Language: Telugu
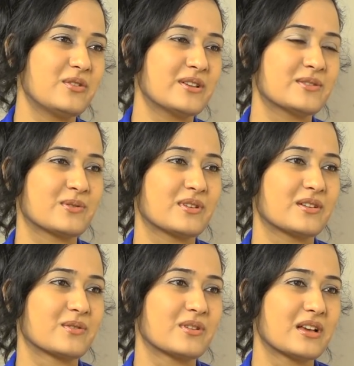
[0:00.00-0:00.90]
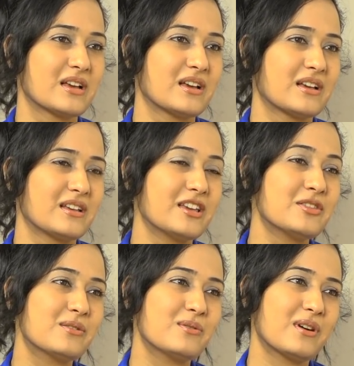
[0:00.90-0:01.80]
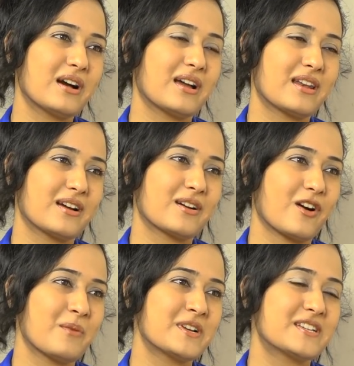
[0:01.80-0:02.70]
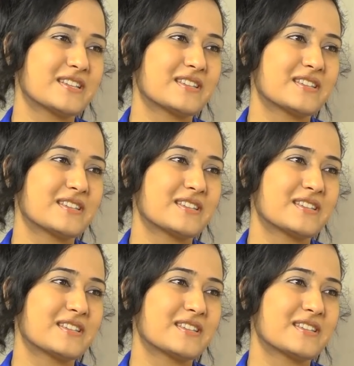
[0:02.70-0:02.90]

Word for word: హీరోయిన్స్ ఉన్నారు ఎందుకు అలా కామెంట్ ఈ